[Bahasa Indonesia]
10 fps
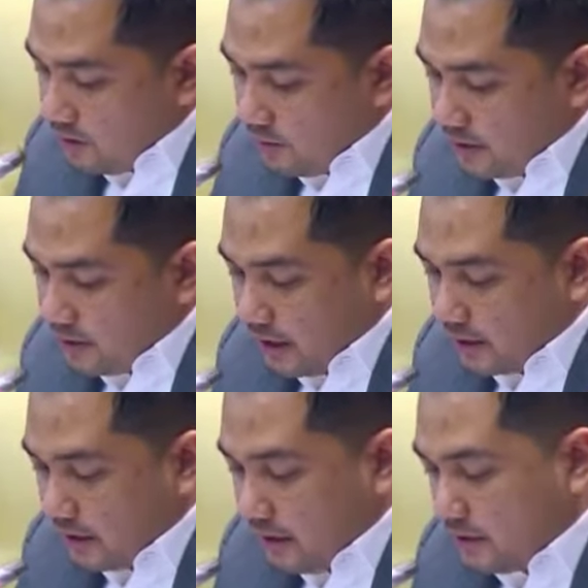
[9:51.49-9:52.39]
seperti yang
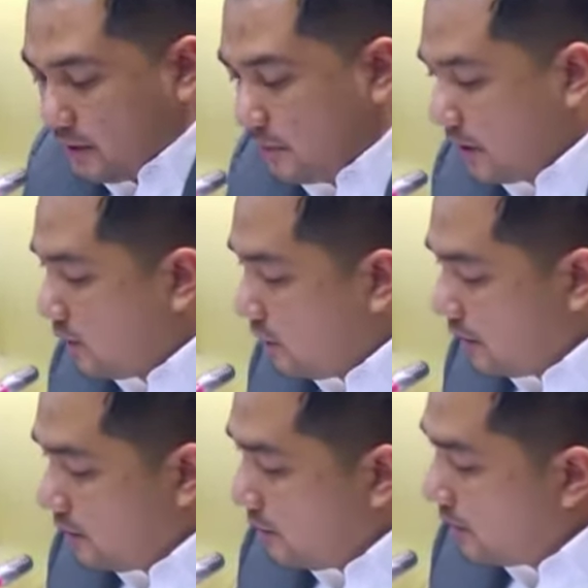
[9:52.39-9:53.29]
tadi disampaikan oleh
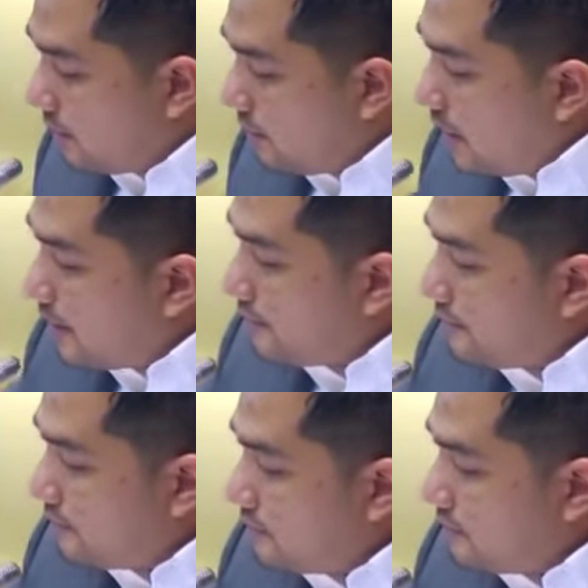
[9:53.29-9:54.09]
teman-teman.